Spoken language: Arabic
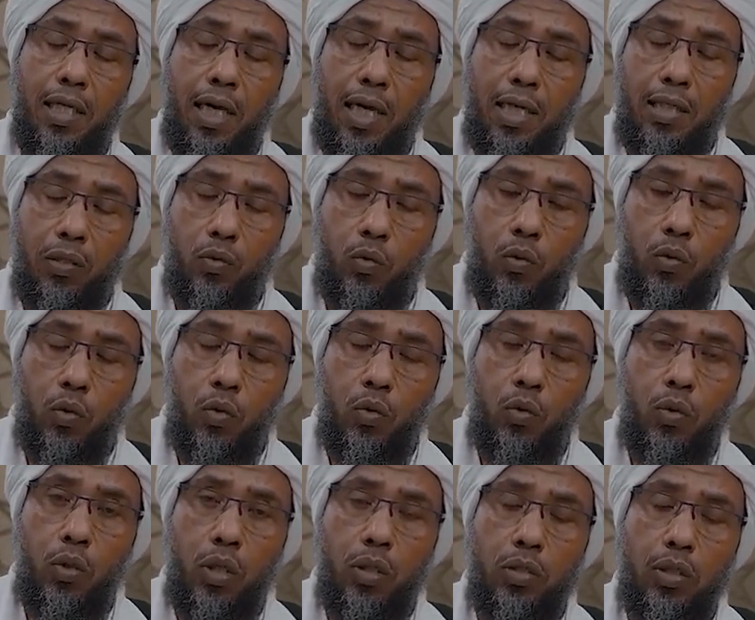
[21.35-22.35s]

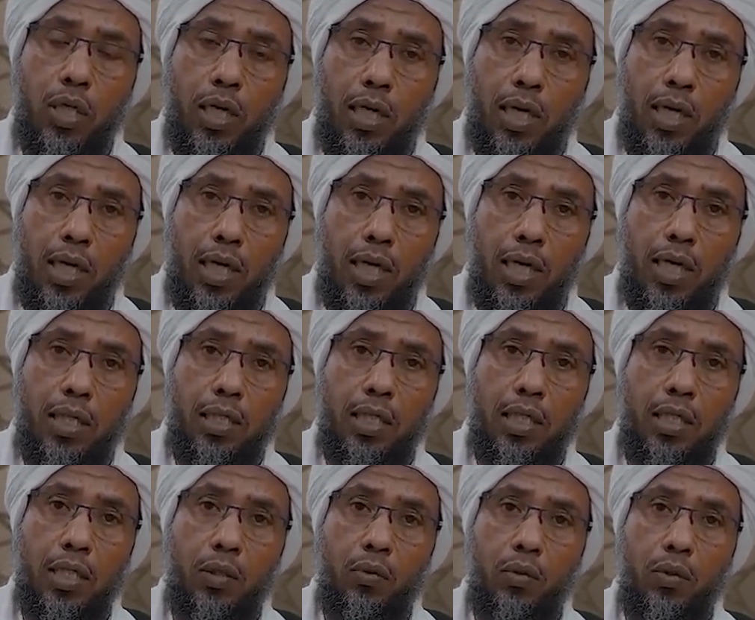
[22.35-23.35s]
عينه
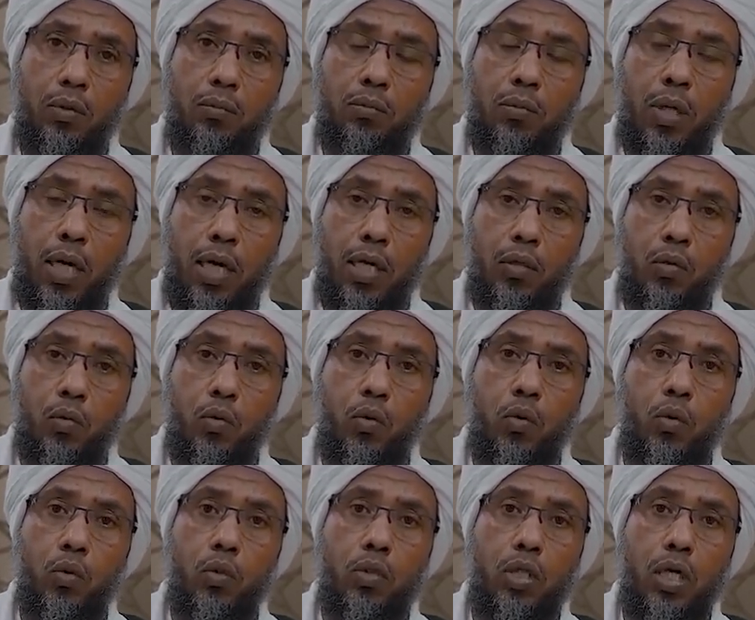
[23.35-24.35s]
ترعاني
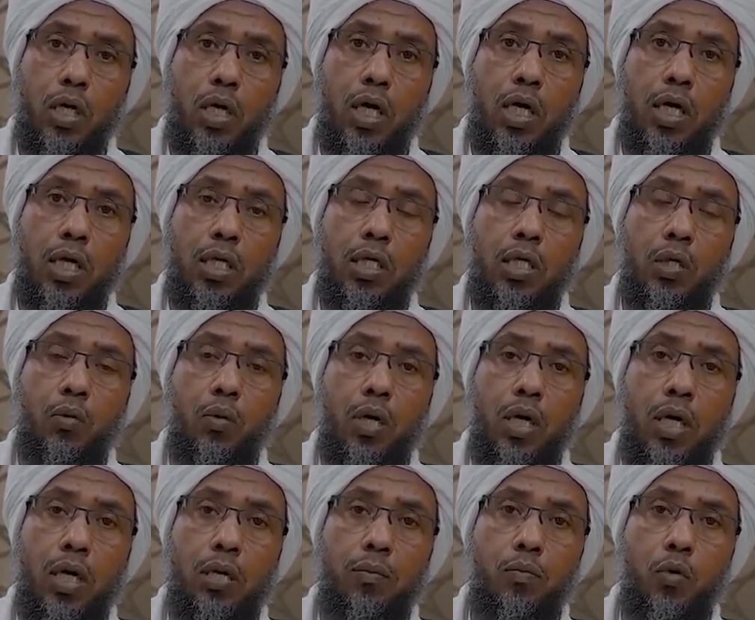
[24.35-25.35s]
عينه تراني
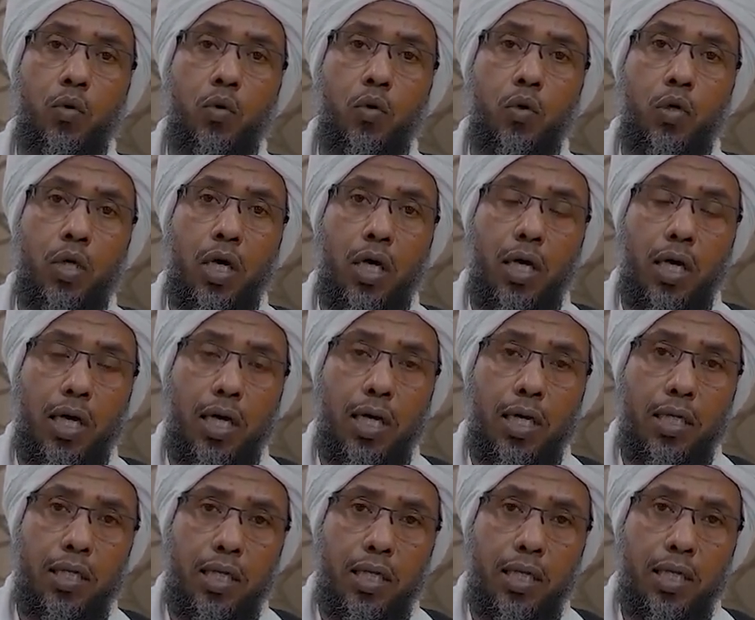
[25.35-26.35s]
وقلبه
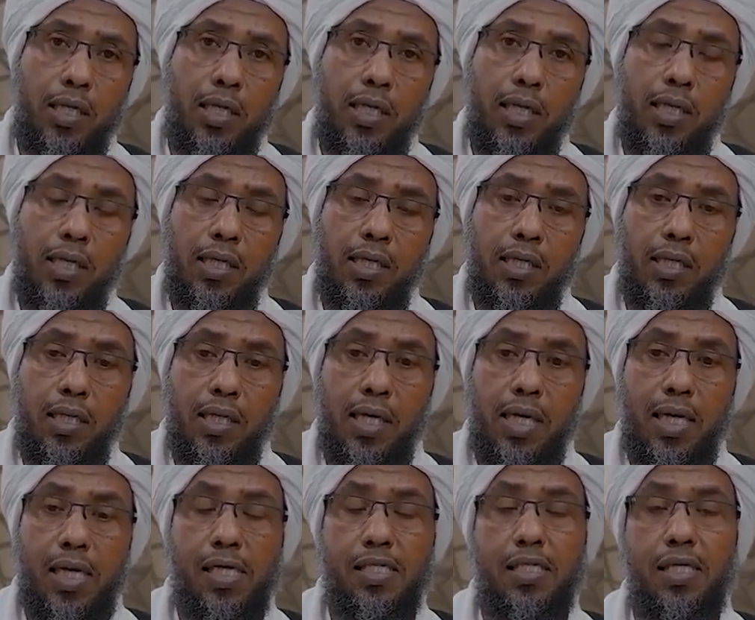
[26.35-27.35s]
يرعاني إن
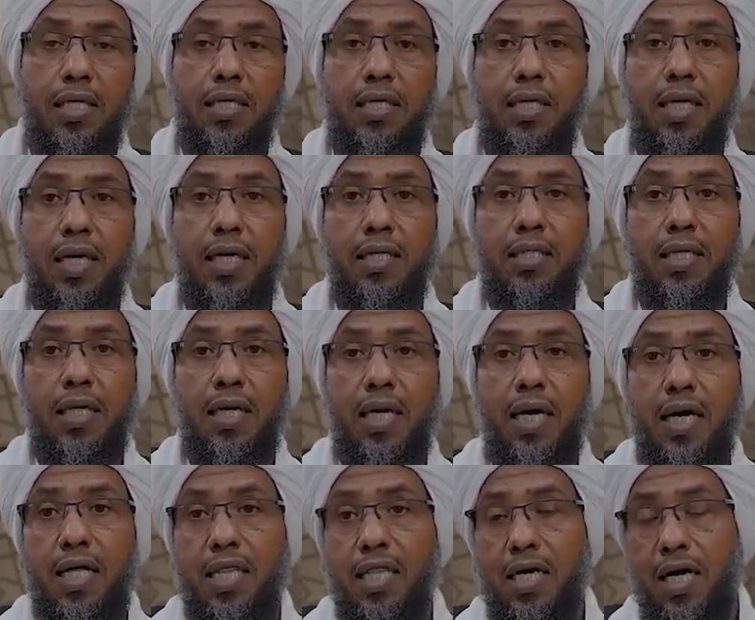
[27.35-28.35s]
رأى سيئة
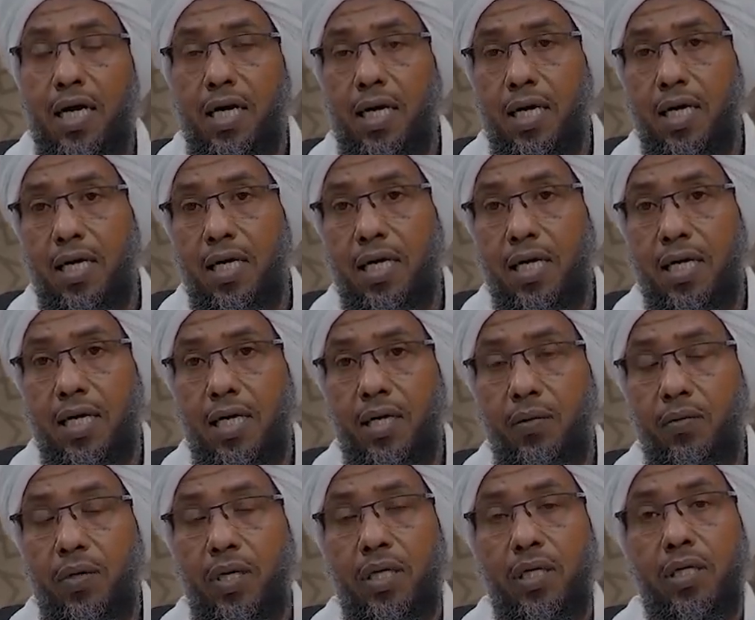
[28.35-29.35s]

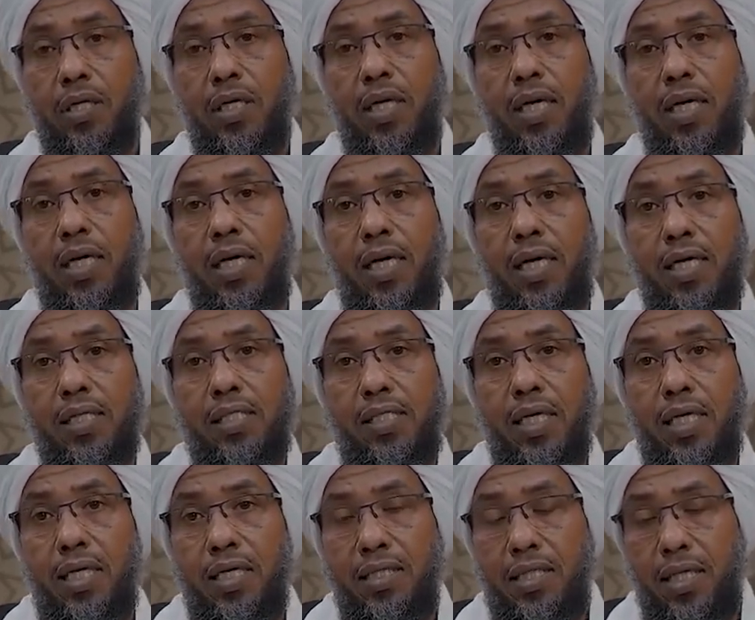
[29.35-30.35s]
أذاعها وإن رأى
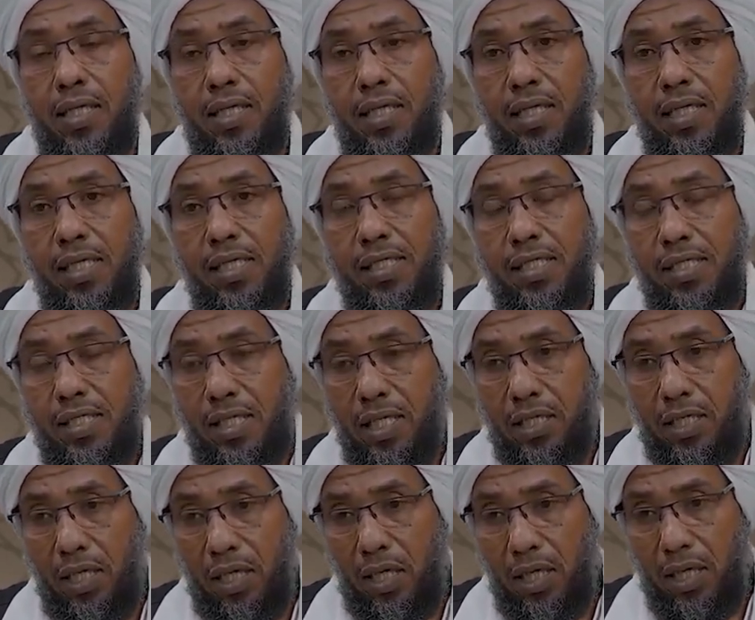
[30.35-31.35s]
حسنة
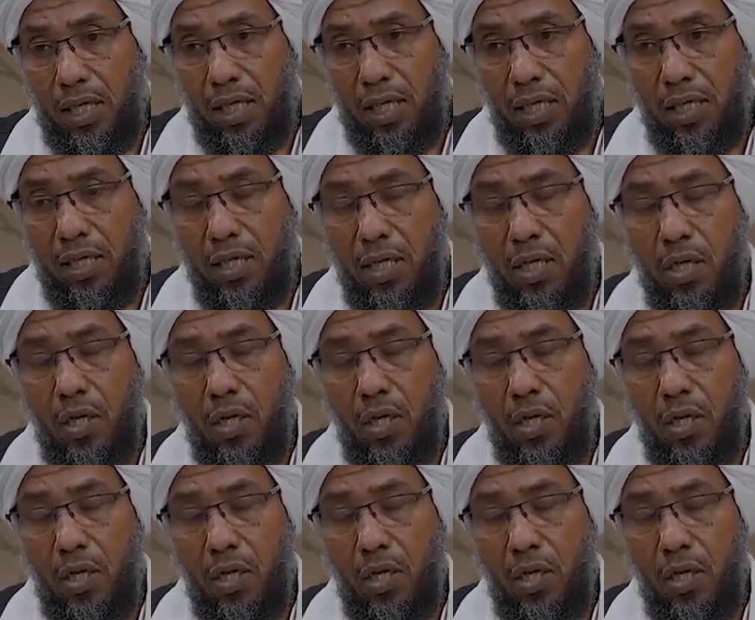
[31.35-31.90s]
سترها